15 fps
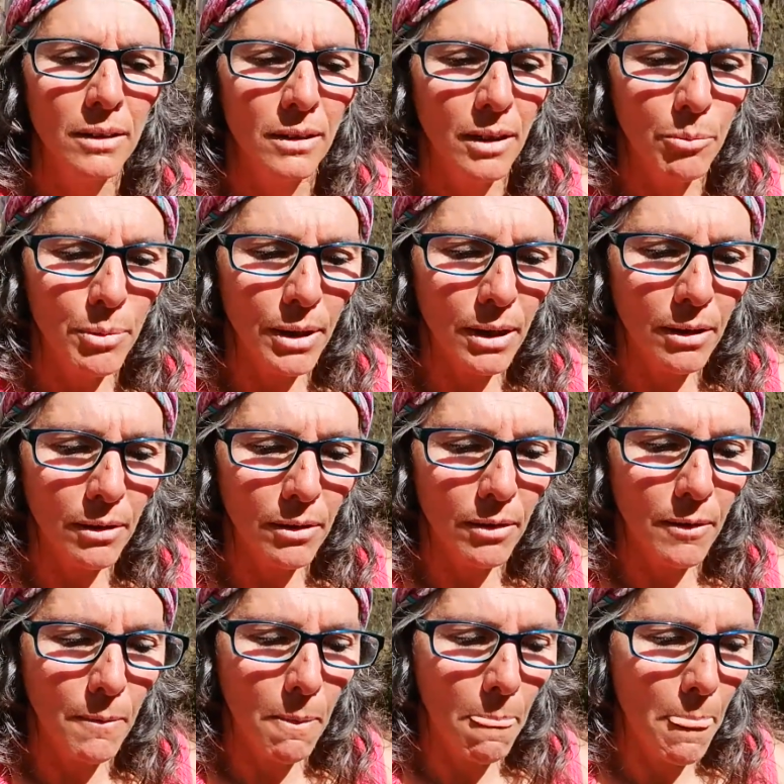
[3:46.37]
eh
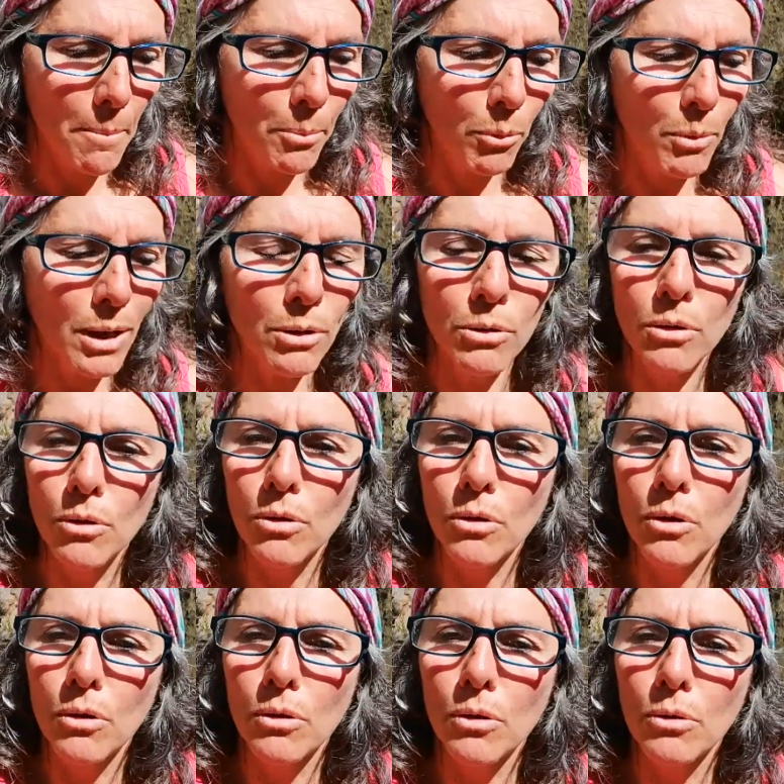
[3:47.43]
bien, euh, pour moi,
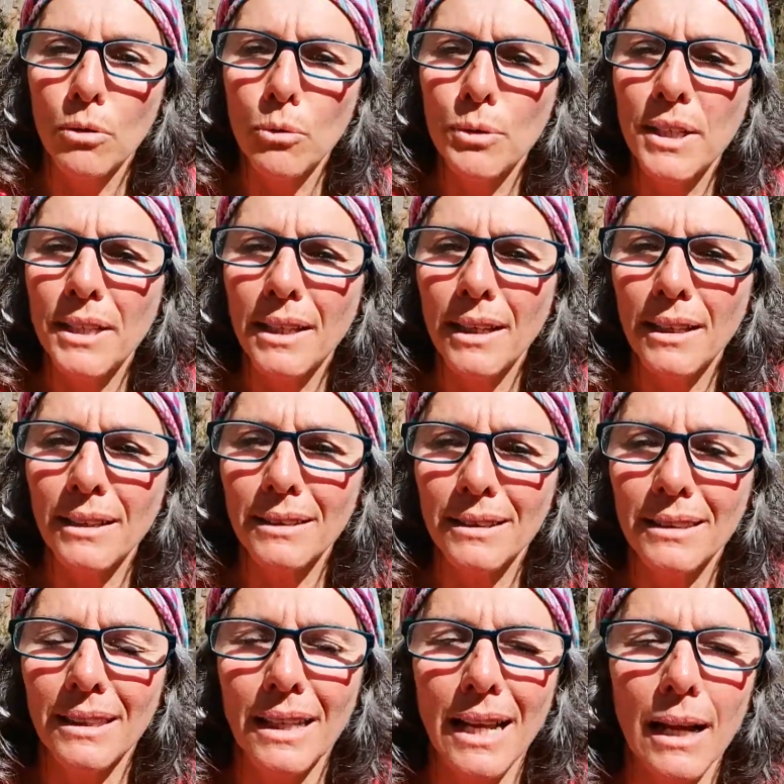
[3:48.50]
l'unité,
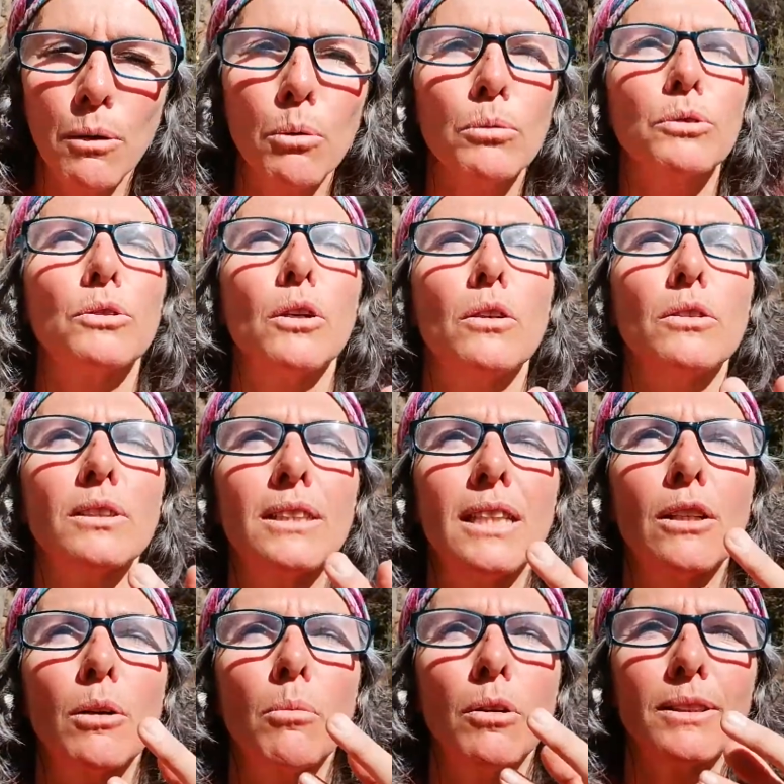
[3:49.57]
c'est la conscience qui
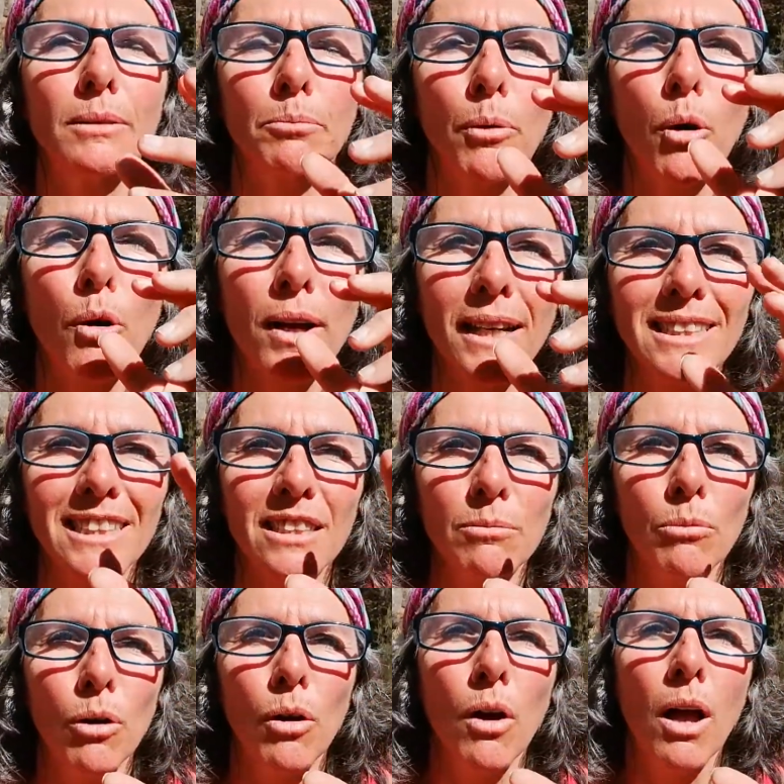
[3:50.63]
commence
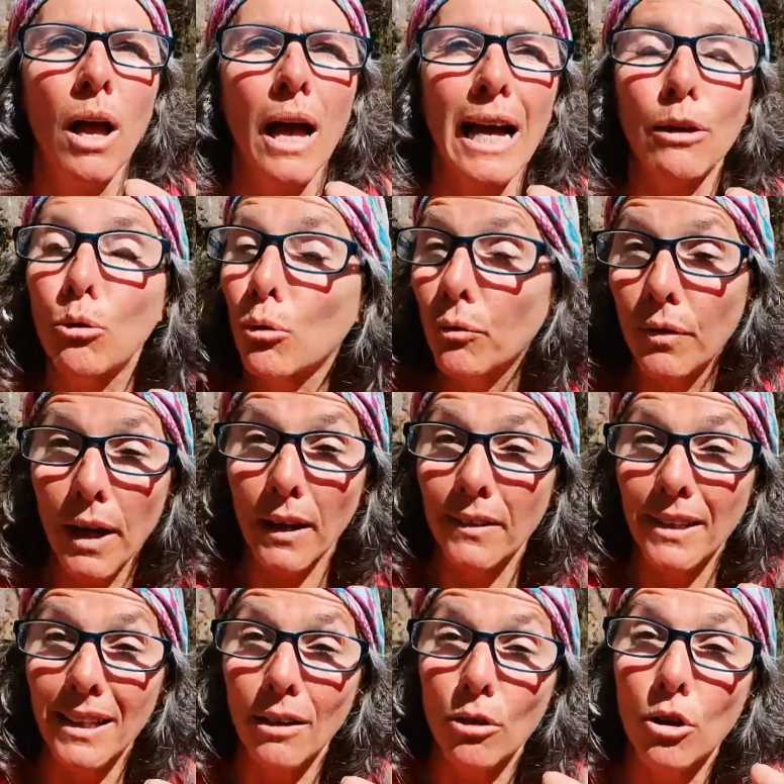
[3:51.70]
progressivement à
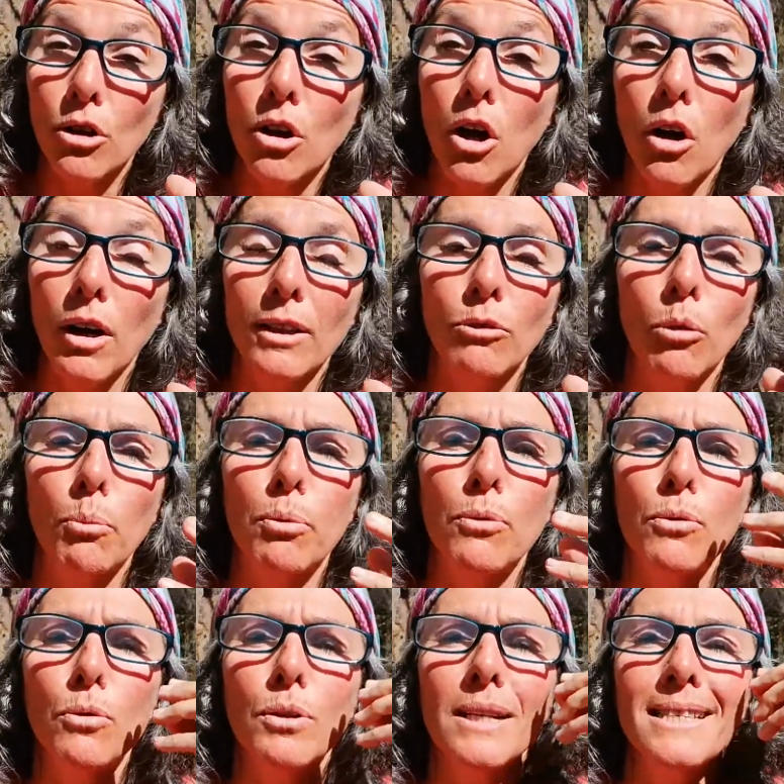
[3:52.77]
gouverner le corps et non
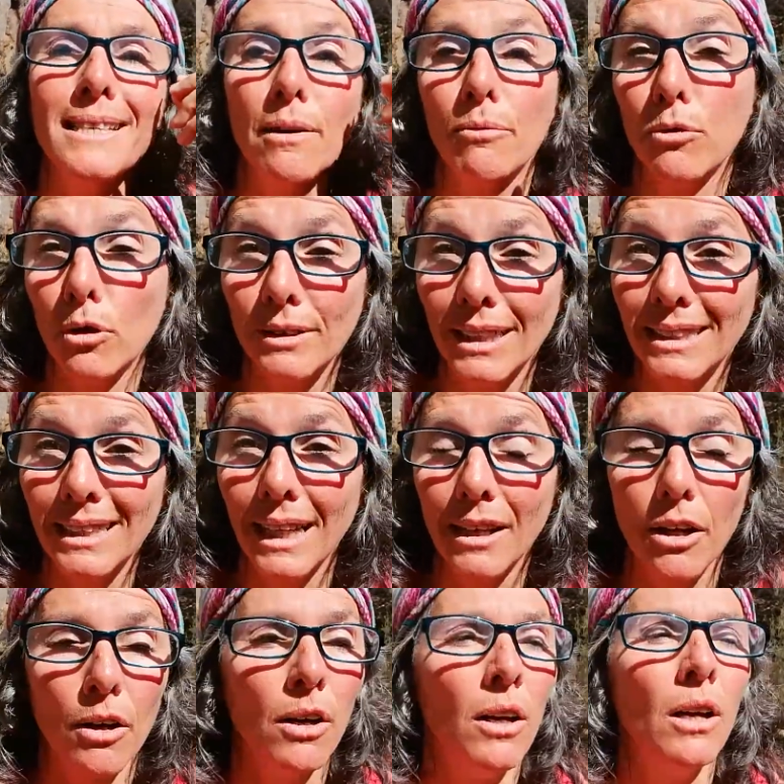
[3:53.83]
plus les influences
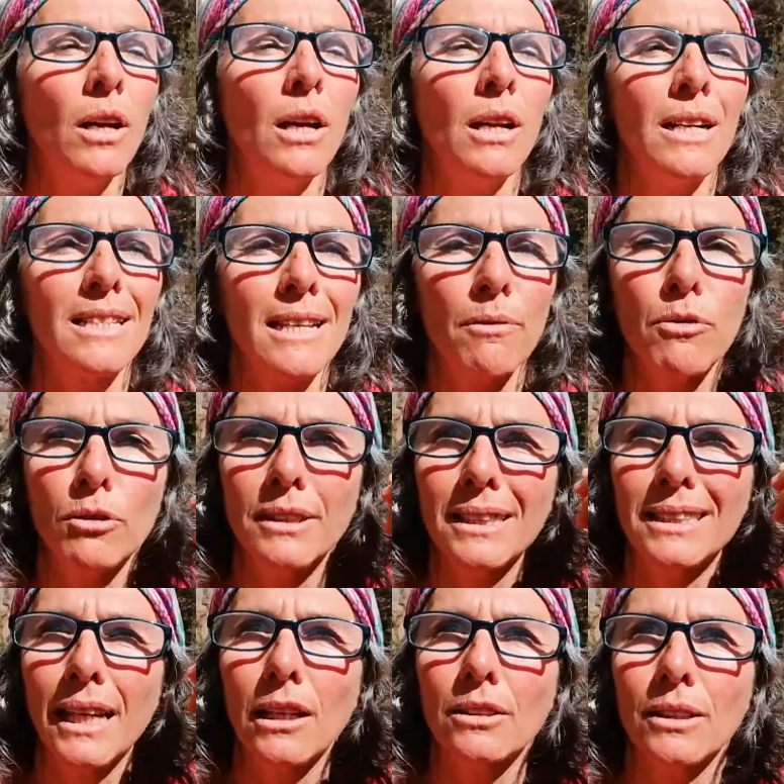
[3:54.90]
extérieures. Les influences
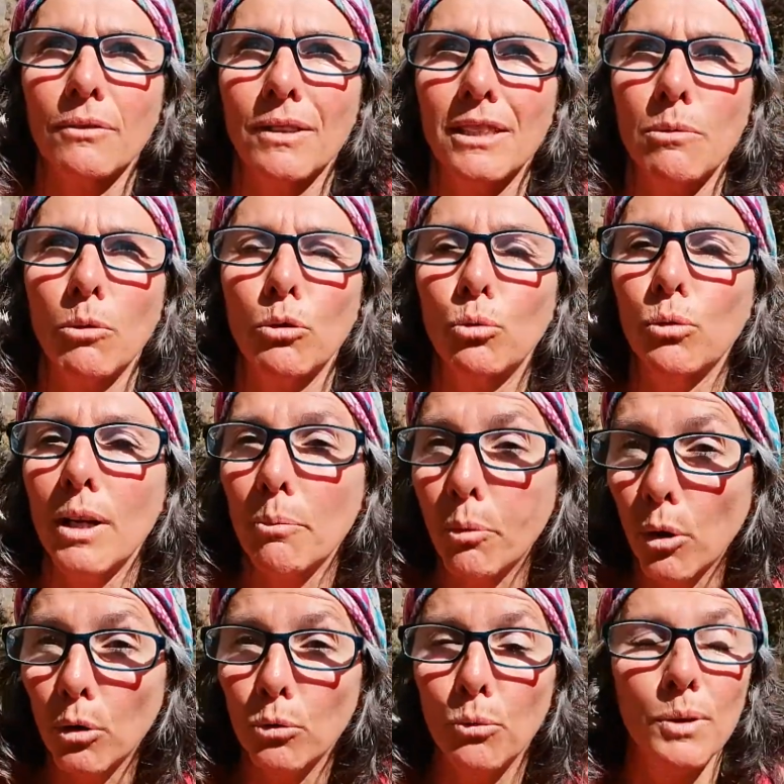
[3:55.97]
extérieures, c'est effectivement tous les
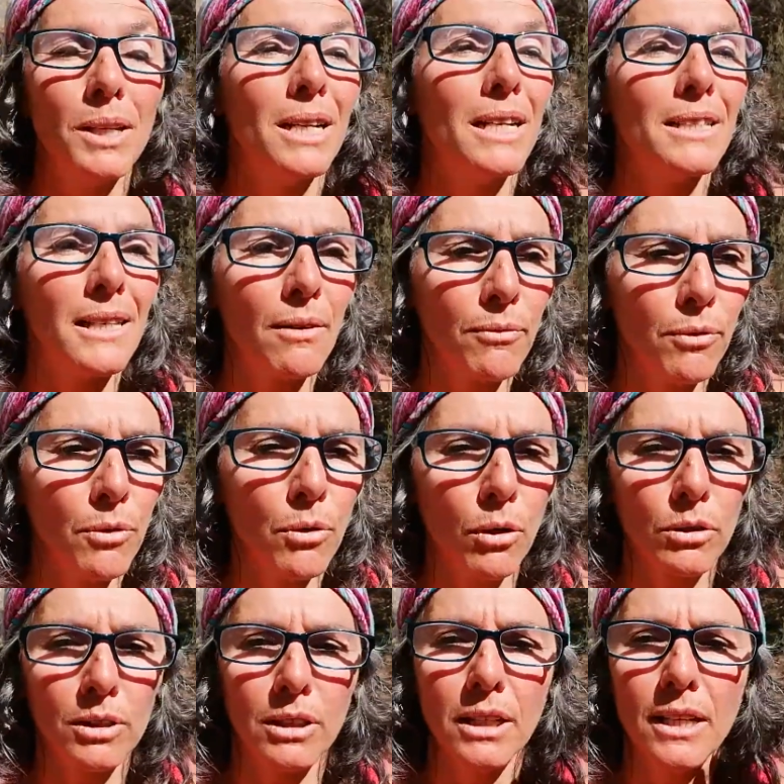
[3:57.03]
produits, les
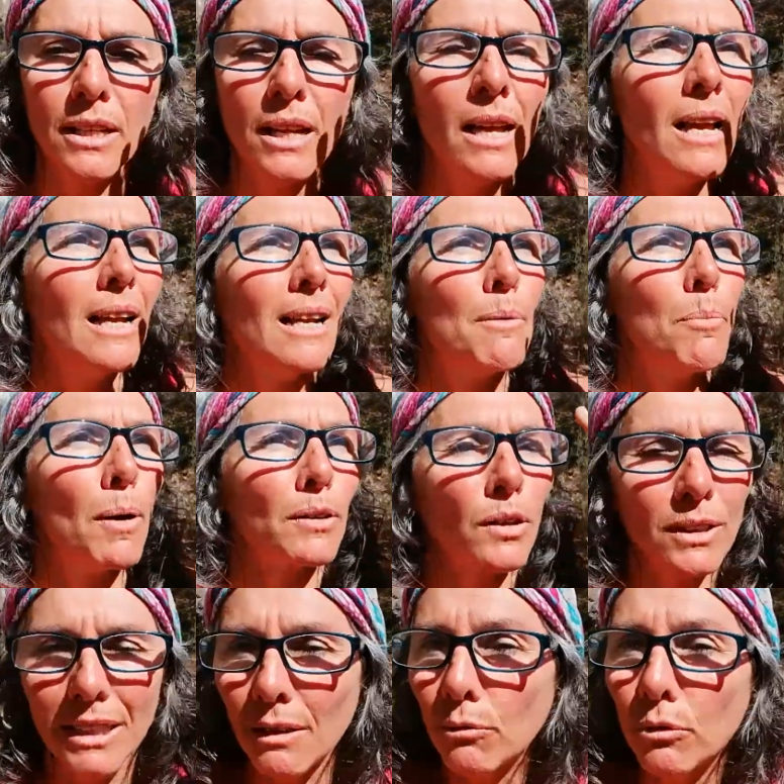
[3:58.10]
influences, les,
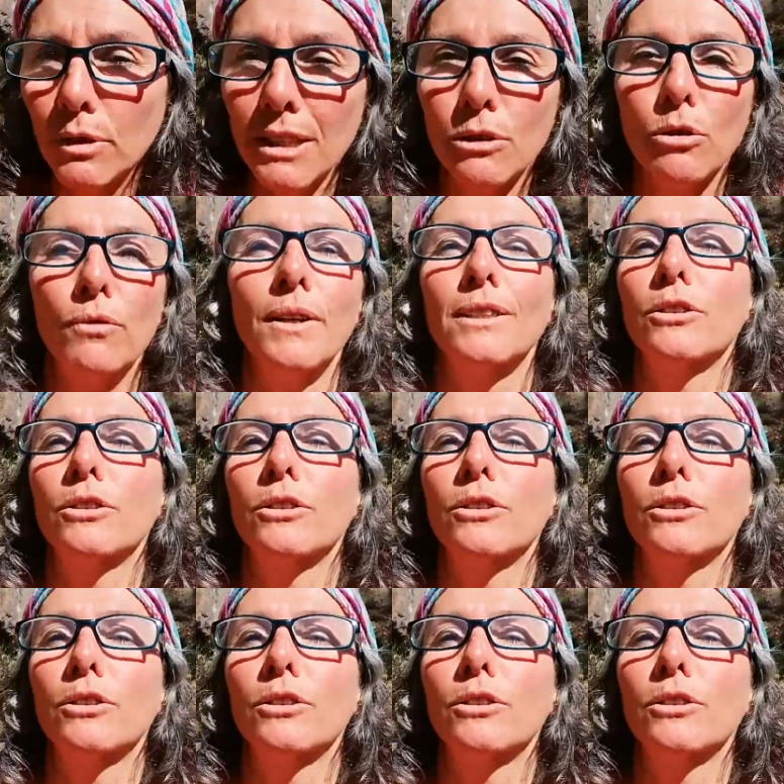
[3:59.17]
personnes qui vous disent de faire